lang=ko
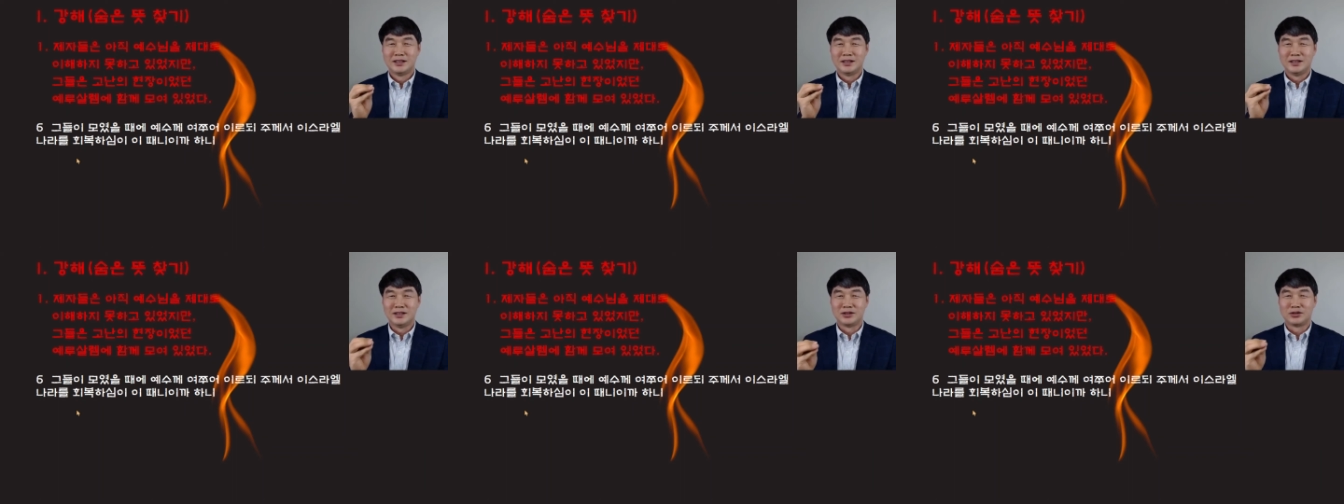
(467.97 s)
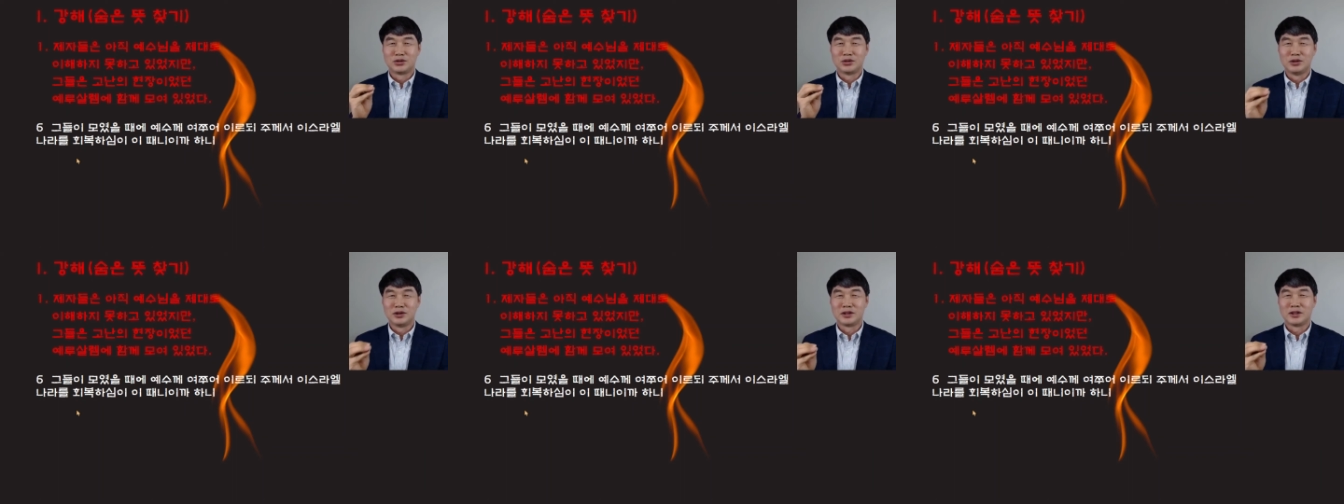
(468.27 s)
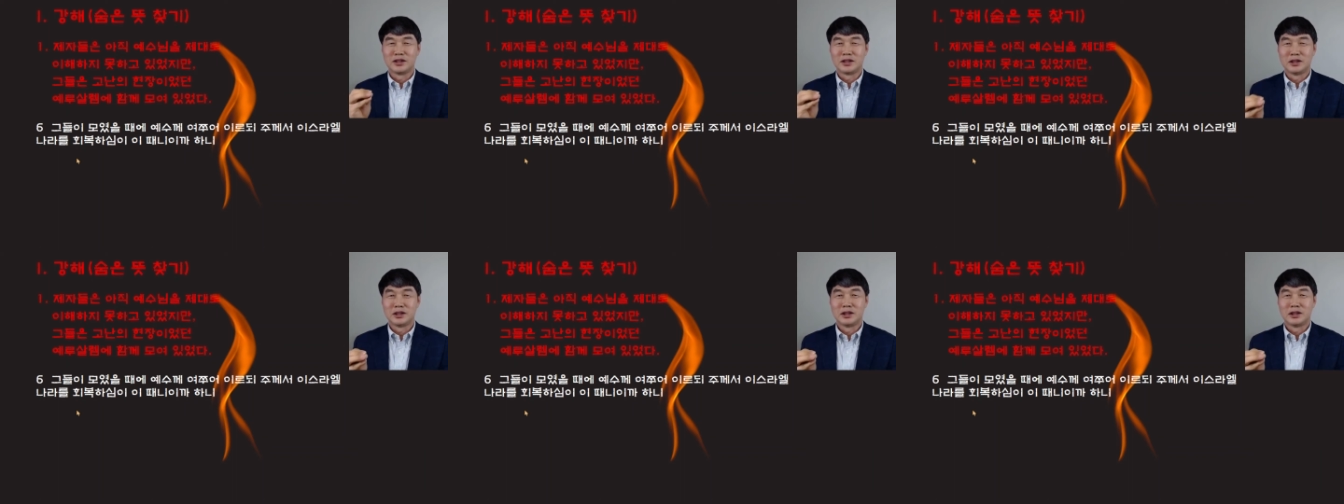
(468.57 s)

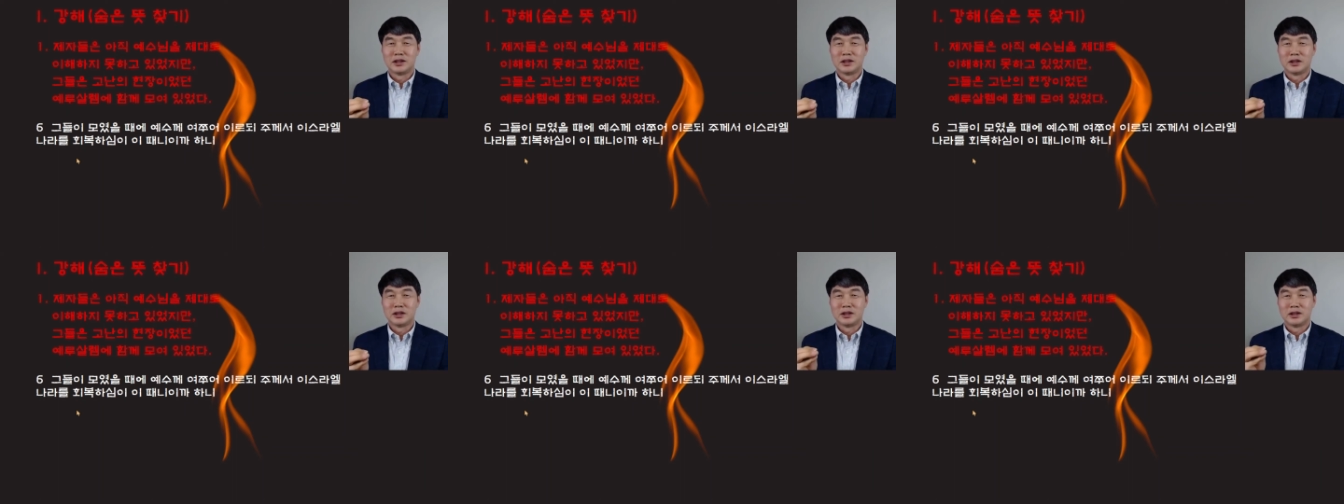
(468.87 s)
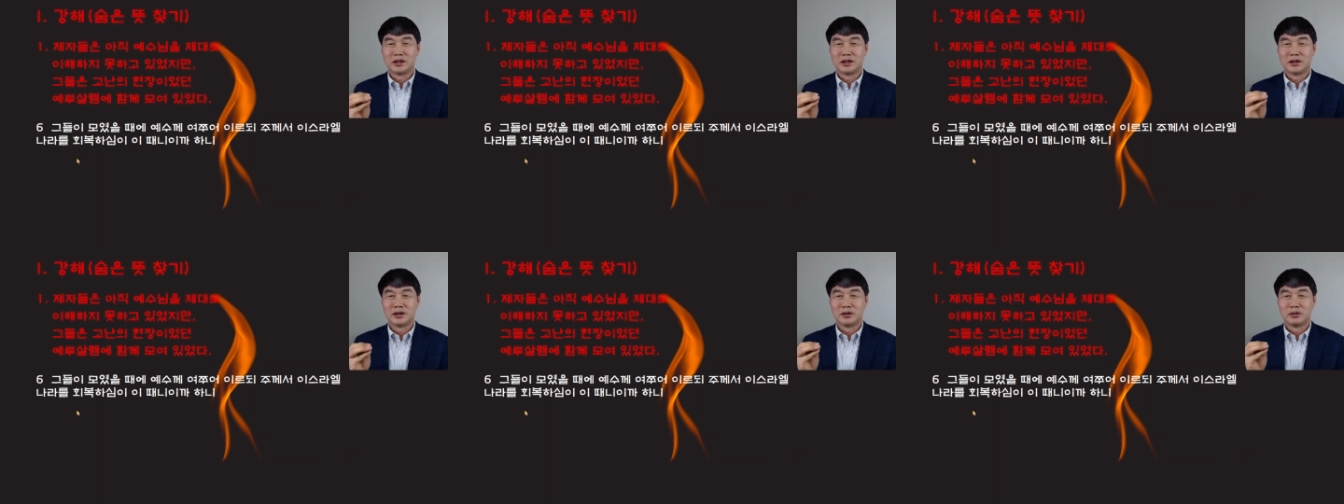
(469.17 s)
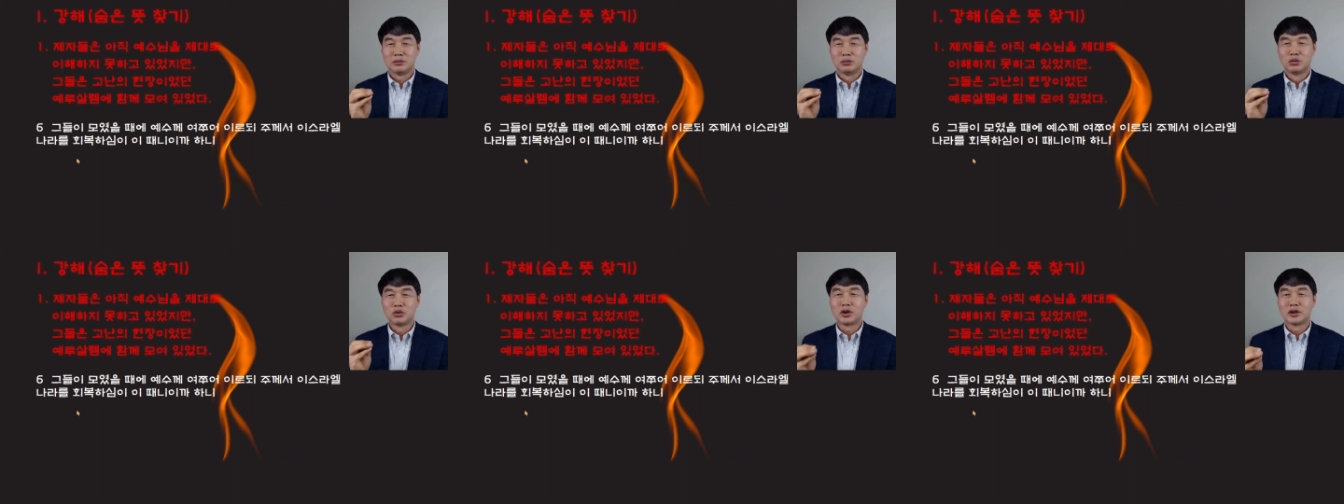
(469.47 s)
예수님께
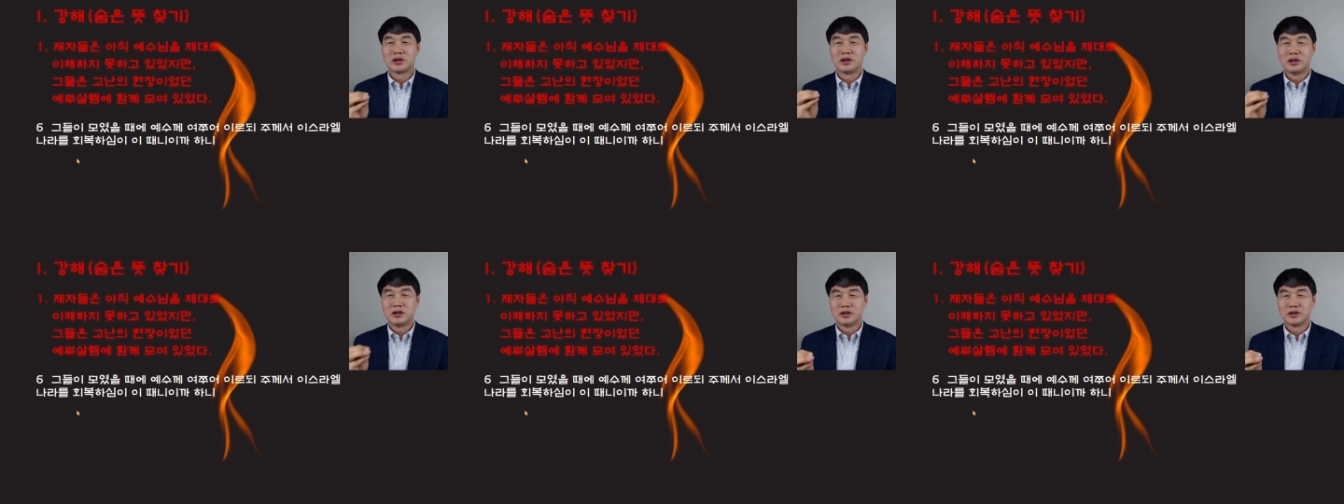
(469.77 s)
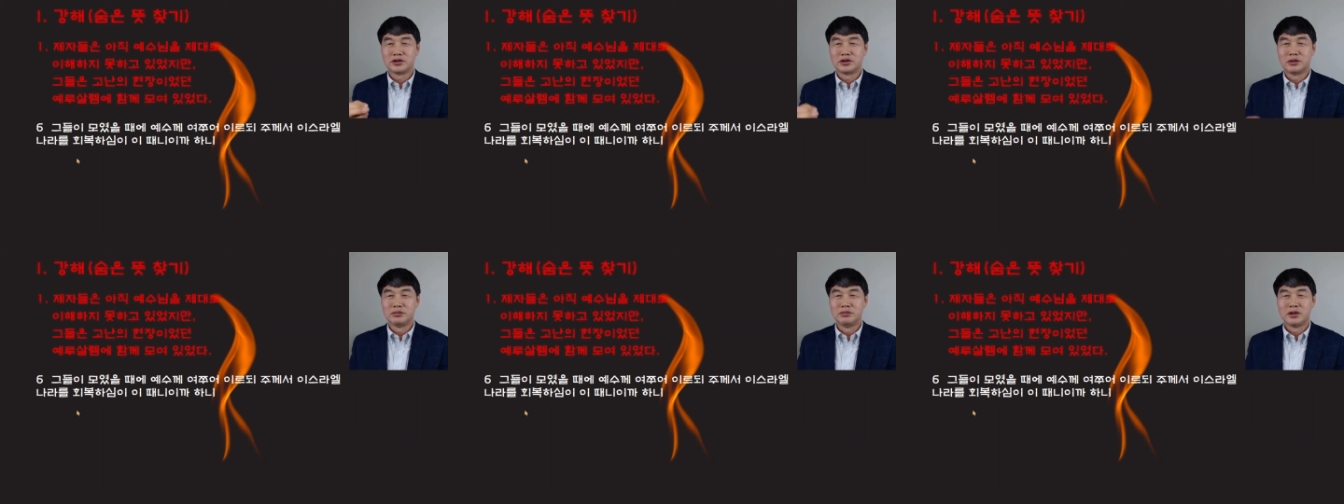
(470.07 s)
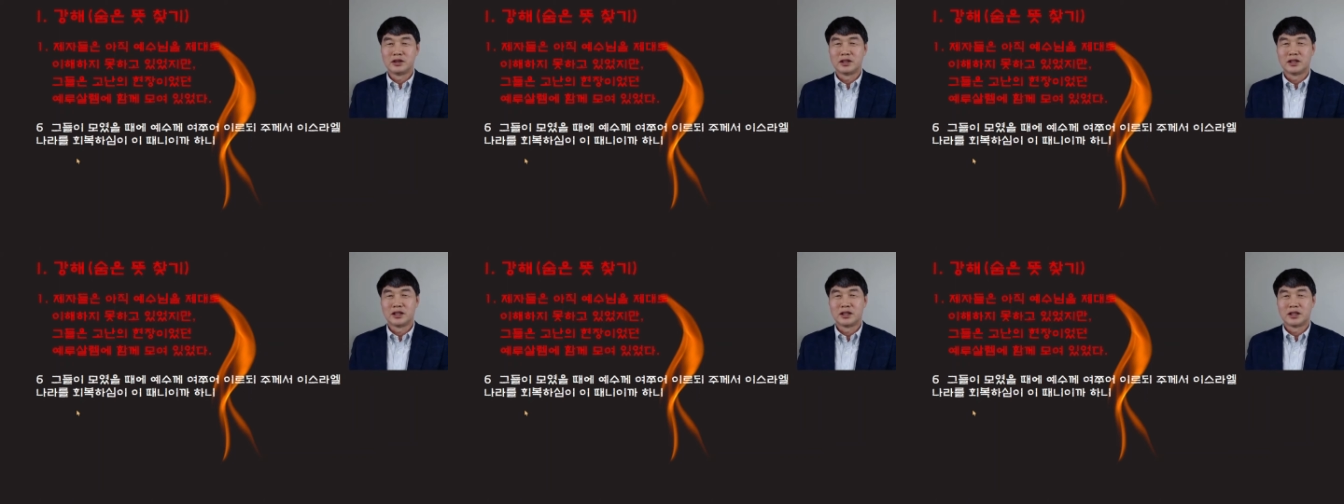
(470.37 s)
물었던
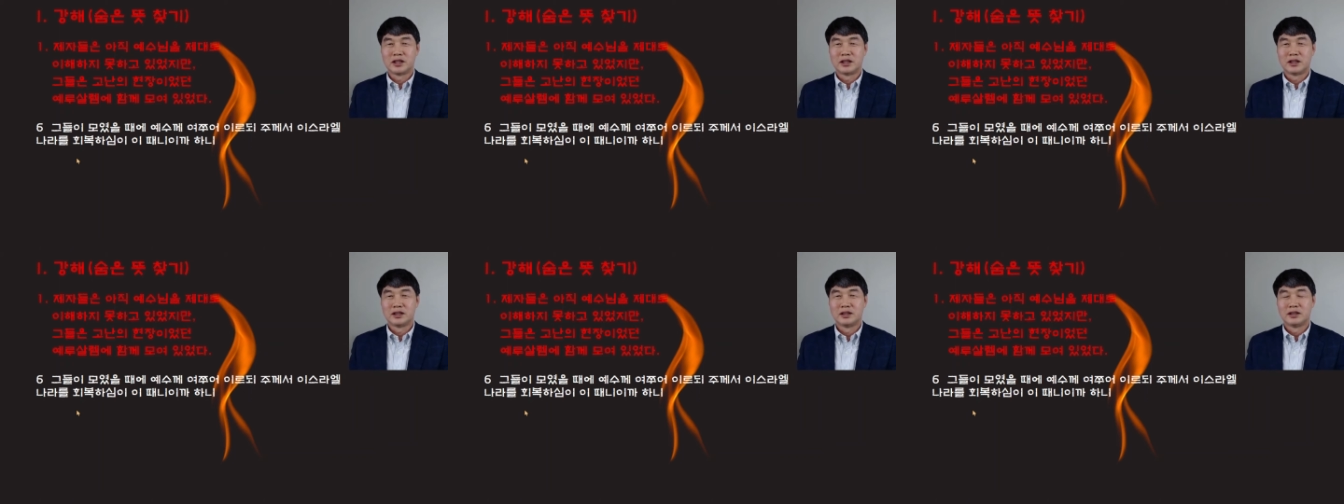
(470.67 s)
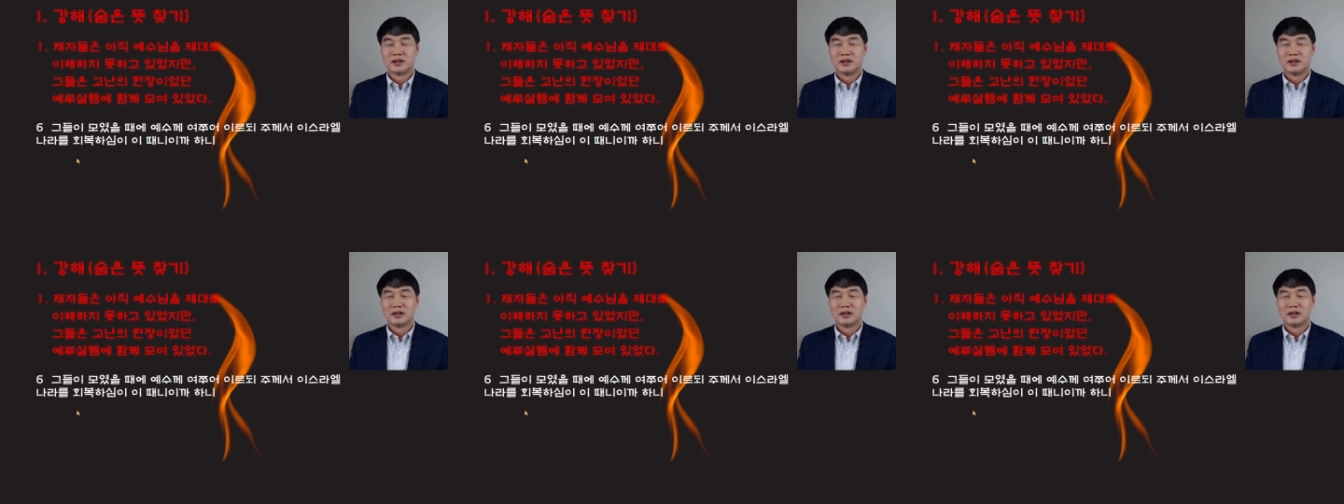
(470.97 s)
것입니다.